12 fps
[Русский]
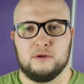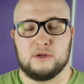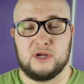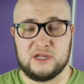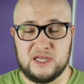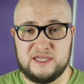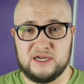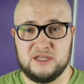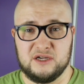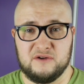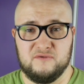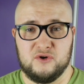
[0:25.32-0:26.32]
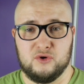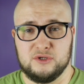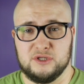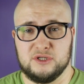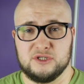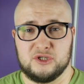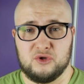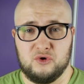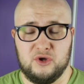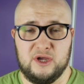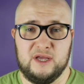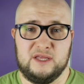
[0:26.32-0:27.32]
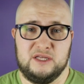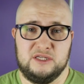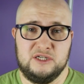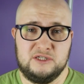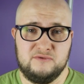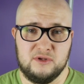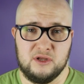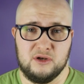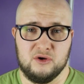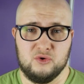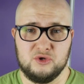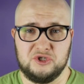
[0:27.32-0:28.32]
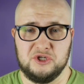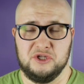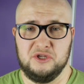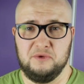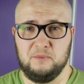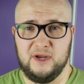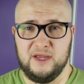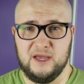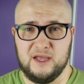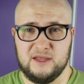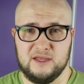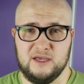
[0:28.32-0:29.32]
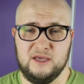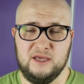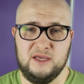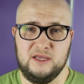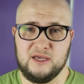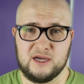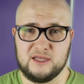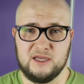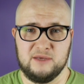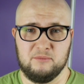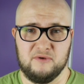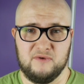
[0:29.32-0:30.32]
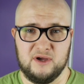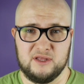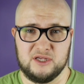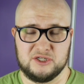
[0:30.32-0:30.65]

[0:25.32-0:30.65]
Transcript: Когда техника выходит из строя, это действительно очень неприятно и никогда не бывает